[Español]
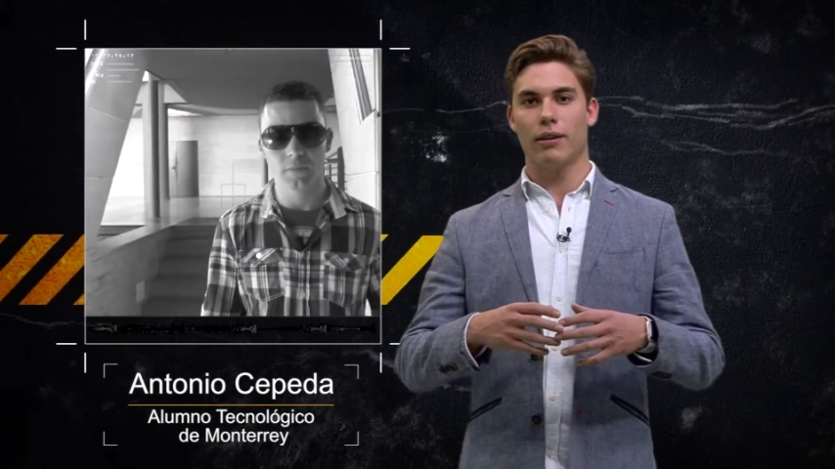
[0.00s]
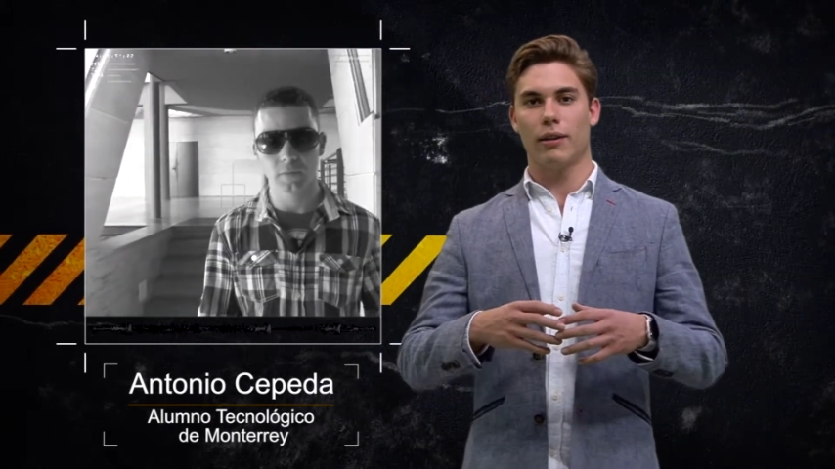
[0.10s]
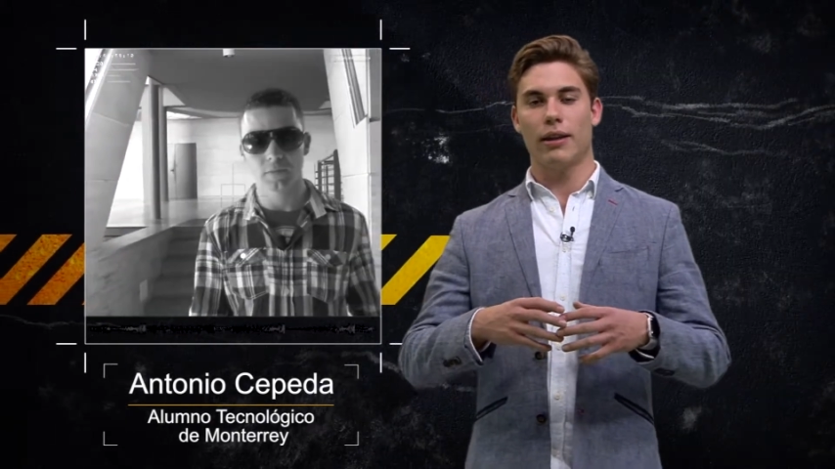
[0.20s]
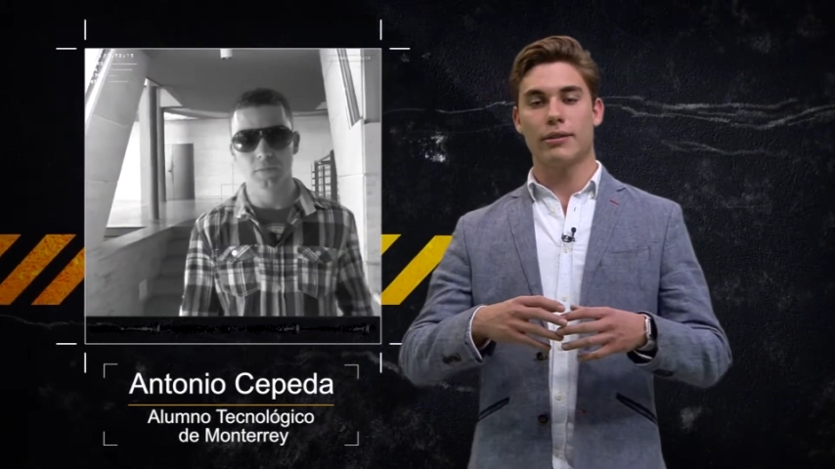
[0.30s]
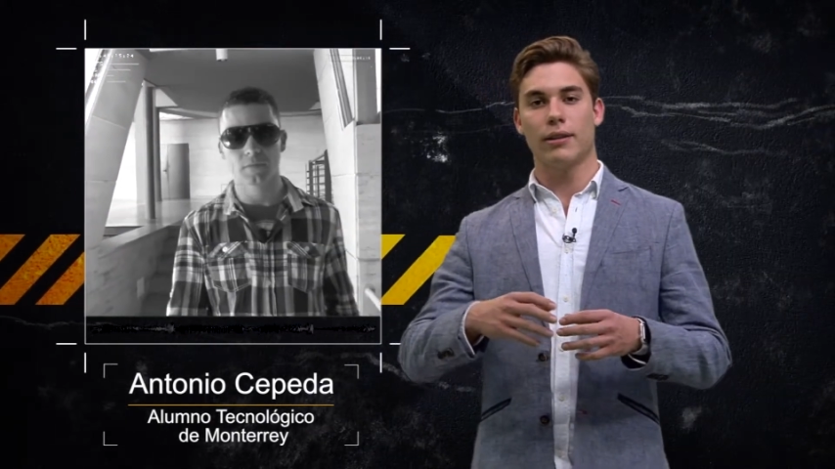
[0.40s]

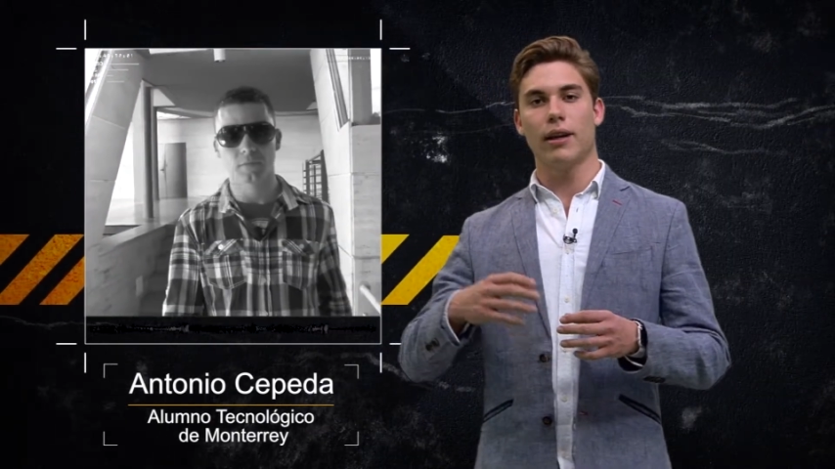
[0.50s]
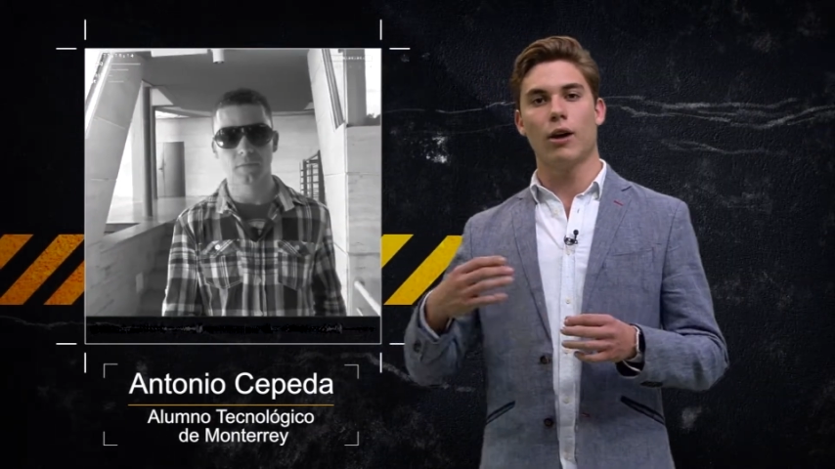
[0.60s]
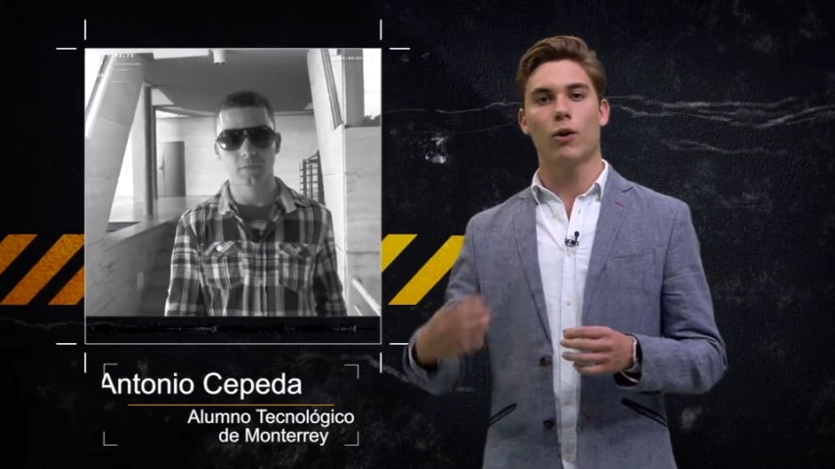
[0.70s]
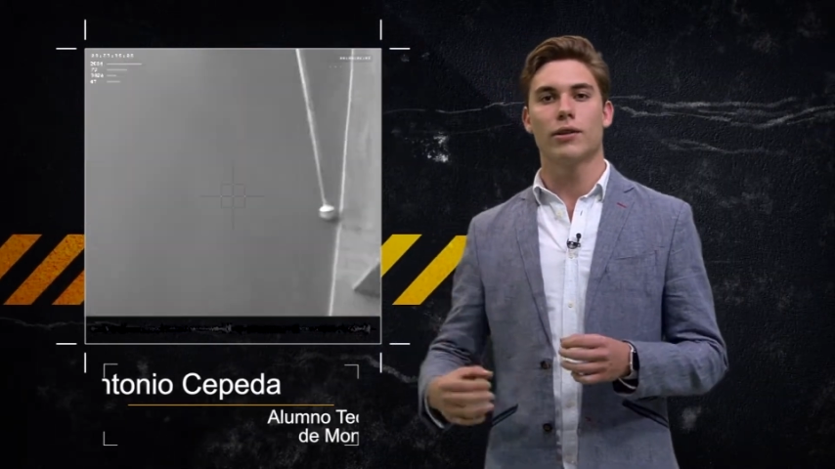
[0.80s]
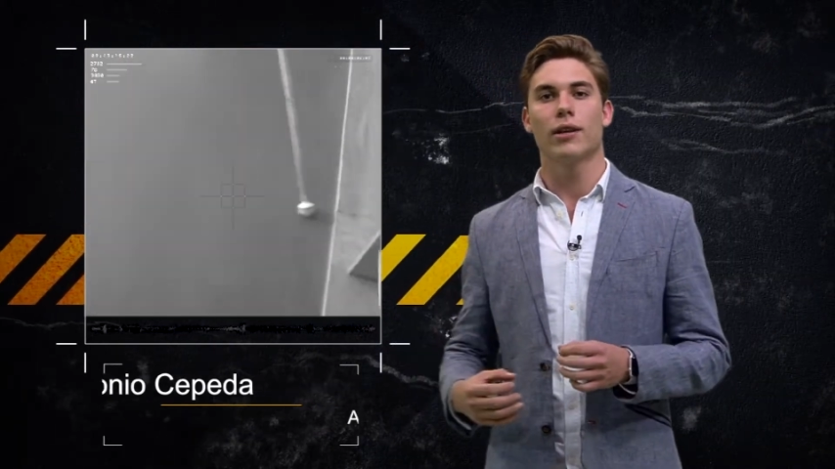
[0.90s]

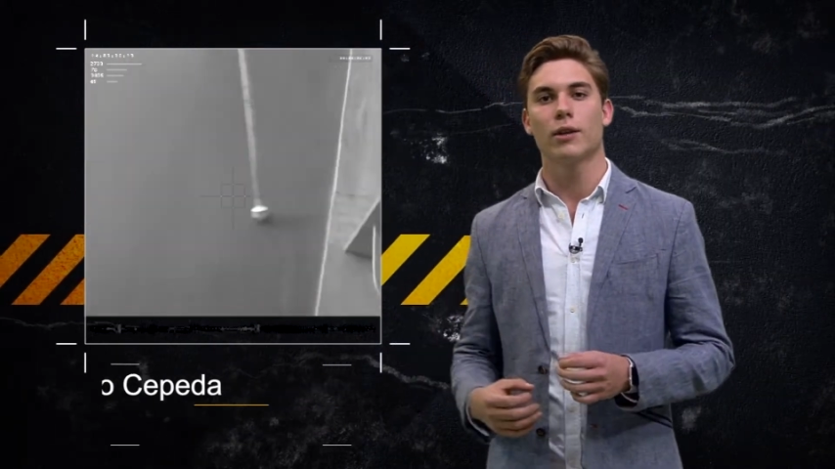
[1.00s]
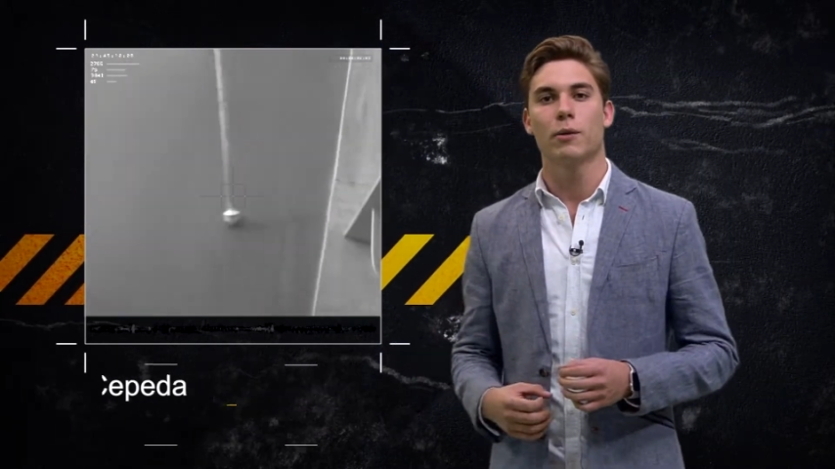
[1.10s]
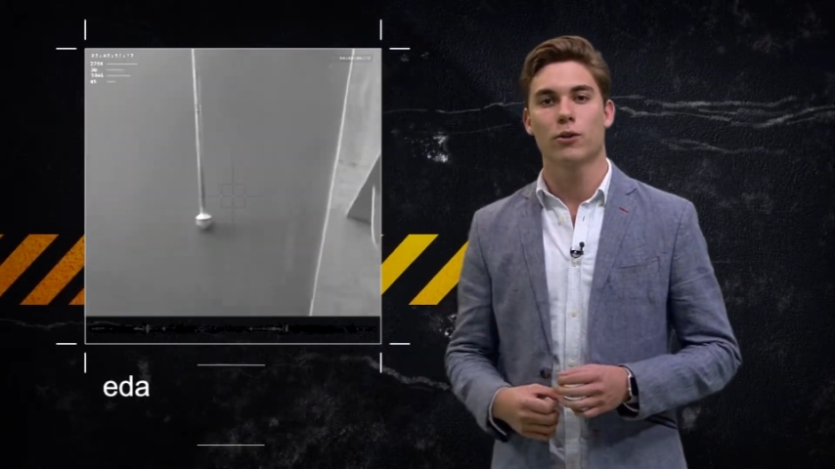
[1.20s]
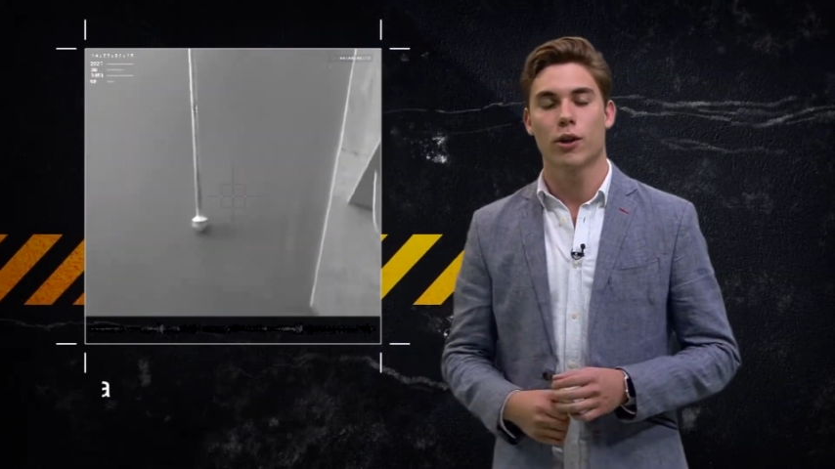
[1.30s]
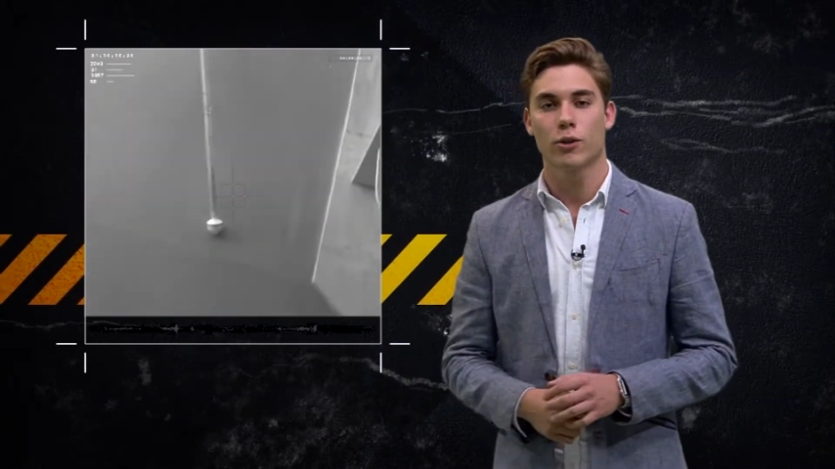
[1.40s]
destinado hacia las
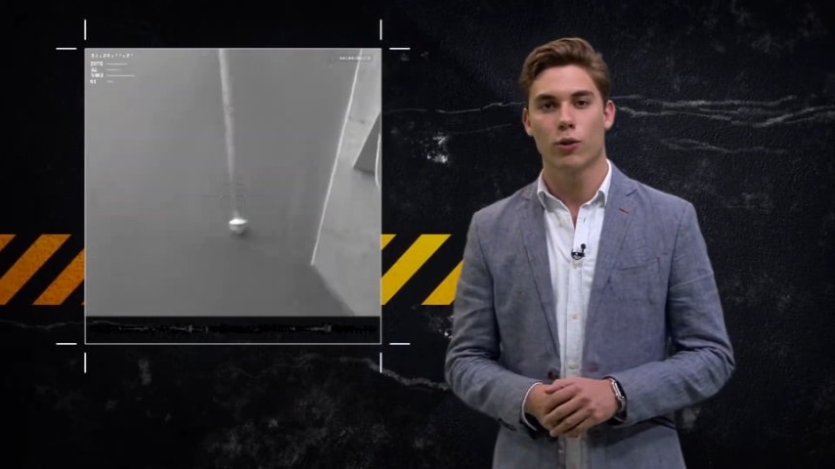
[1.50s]
personas